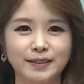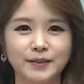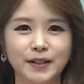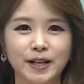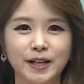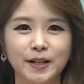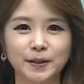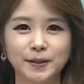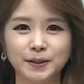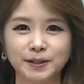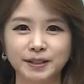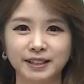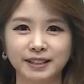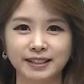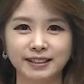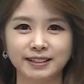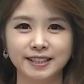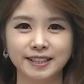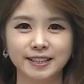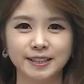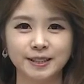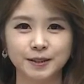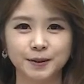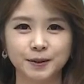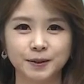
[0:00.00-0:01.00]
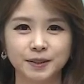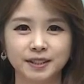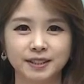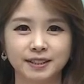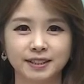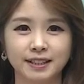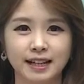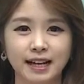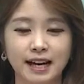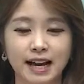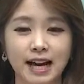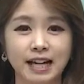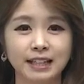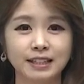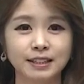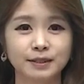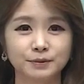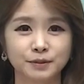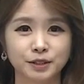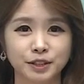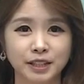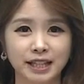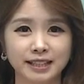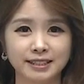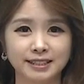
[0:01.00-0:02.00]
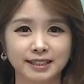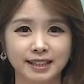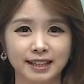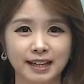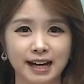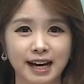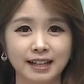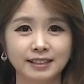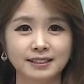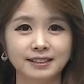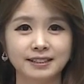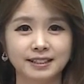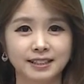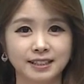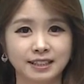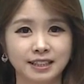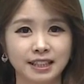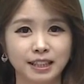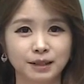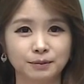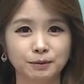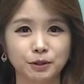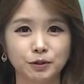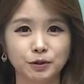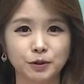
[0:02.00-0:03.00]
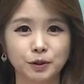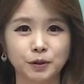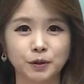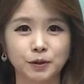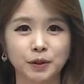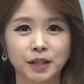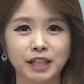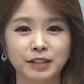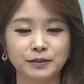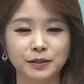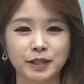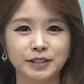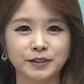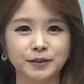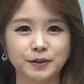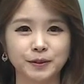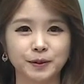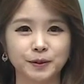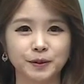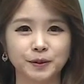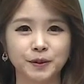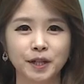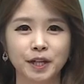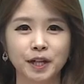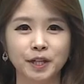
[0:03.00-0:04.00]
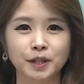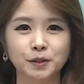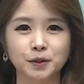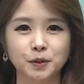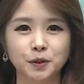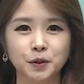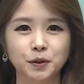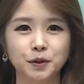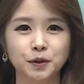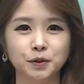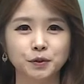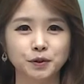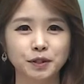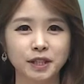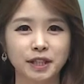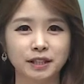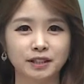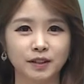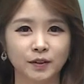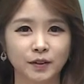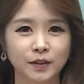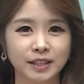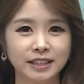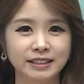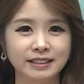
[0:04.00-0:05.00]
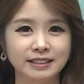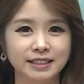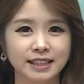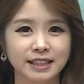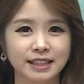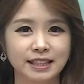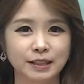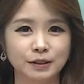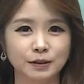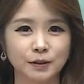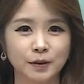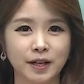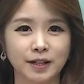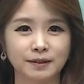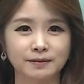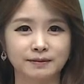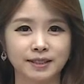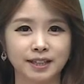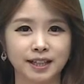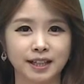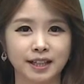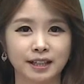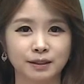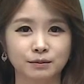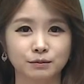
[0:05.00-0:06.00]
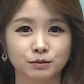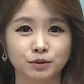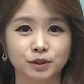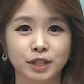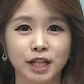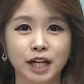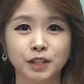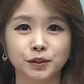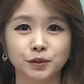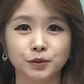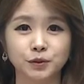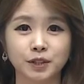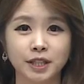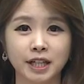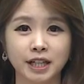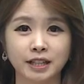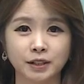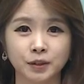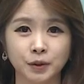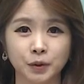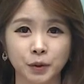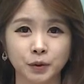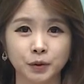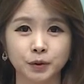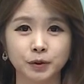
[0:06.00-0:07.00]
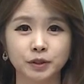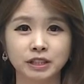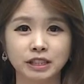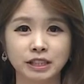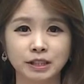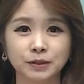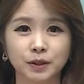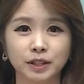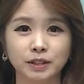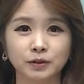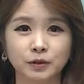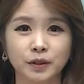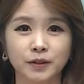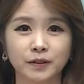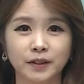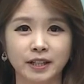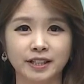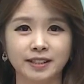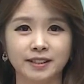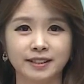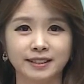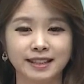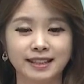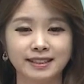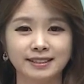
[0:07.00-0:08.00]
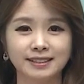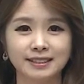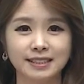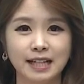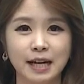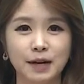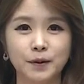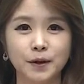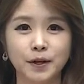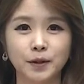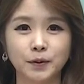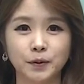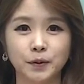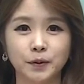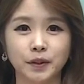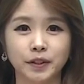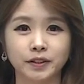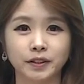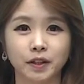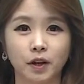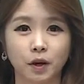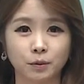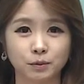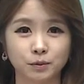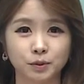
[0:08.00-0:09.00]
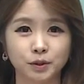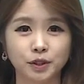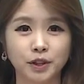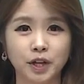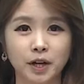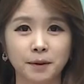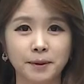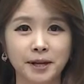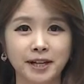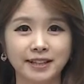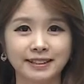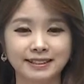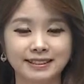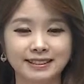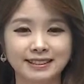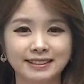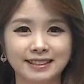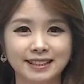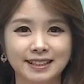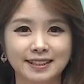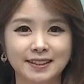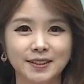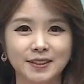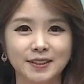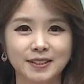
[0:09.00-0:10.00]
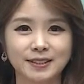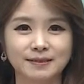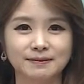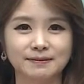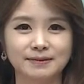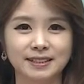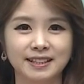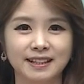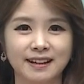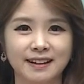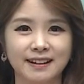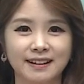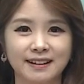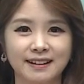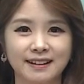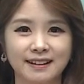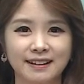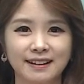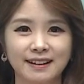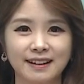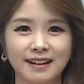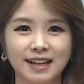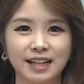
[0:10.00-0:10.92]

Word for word: 한화 호텔앤드리조트가 한문화재 한지킴이 운동의 일환으로 초록우산 어린이재단과 함께 문화유산 교육지원과 관련한 사회공헌 업무 협약을 체결했습니다.